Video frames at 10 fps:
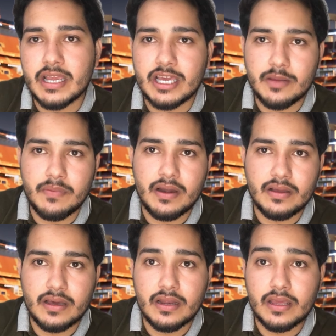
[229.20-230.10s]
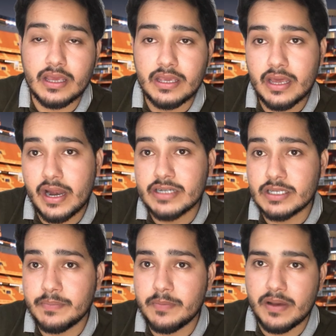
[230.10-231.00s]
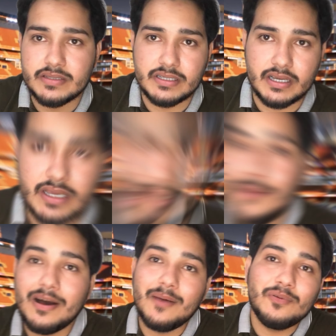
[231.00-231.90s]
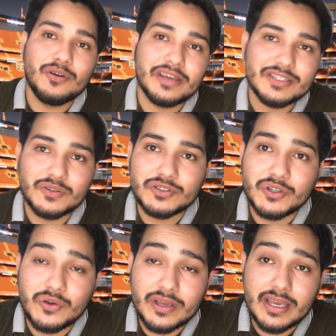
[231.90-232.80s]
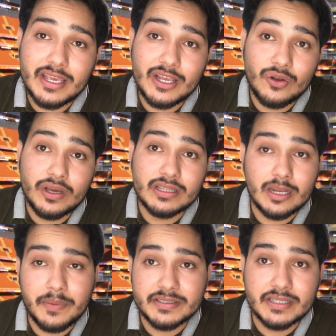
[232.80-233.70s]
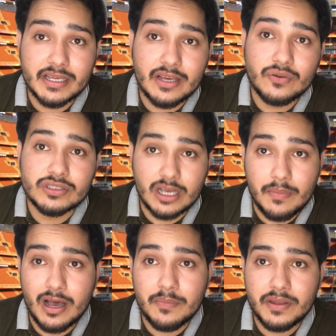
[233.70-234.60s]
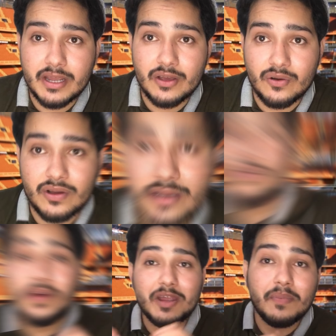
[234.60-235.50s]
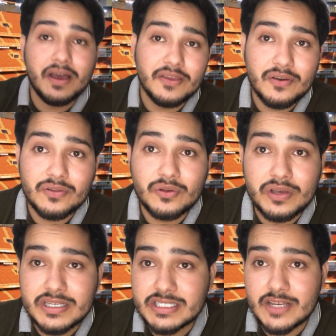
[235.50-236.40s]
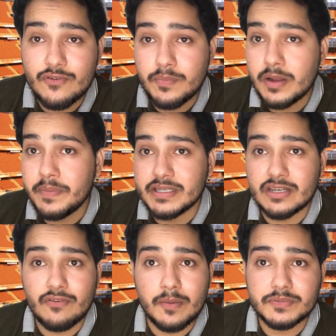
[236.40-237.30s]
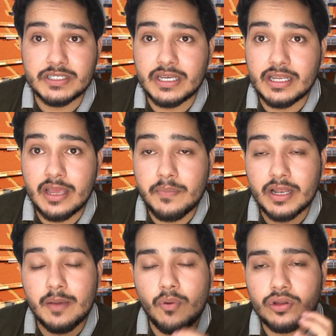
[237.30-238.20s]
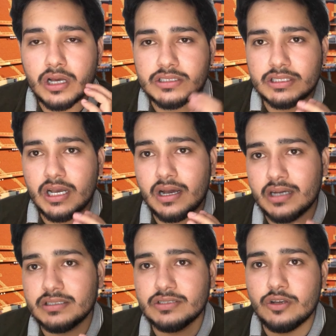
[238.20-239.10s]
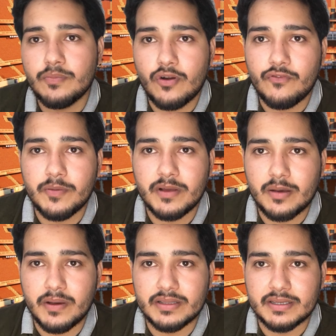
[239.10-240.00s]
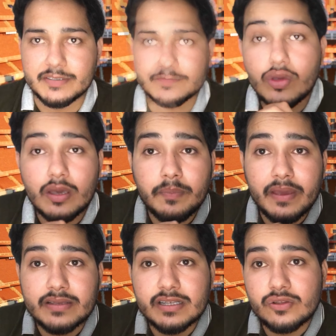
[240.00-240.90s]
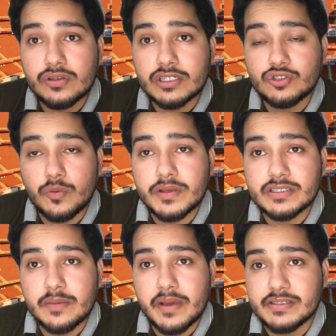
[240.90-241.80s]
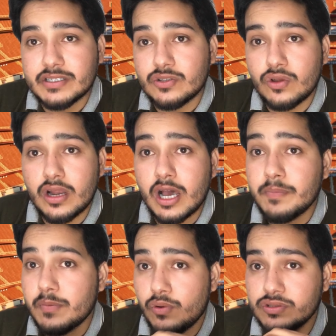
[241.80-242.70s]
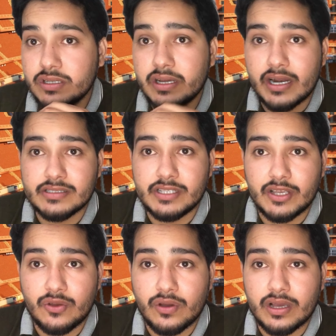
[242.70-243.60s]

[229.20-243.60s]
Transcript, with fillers: इंक्रीमेंट करके ये राइट्स अपने पास ही रखे अब आप लोग ये सोच रहे होंगे कि ये लोग इतना पैसे देके कुछ कमा भी रहे होंगे तो मेरे भाइयों तो इससे वो अपना पैसा वापसी ही नहीं बल्कि बहुत अच्छा खासा जो है प्रॉफिट भी कमाते हैं क्योंकि पी एस एल दो हजार चौबीस के मैच के दौरान आपने बहुत ज्यादा एड्स देखे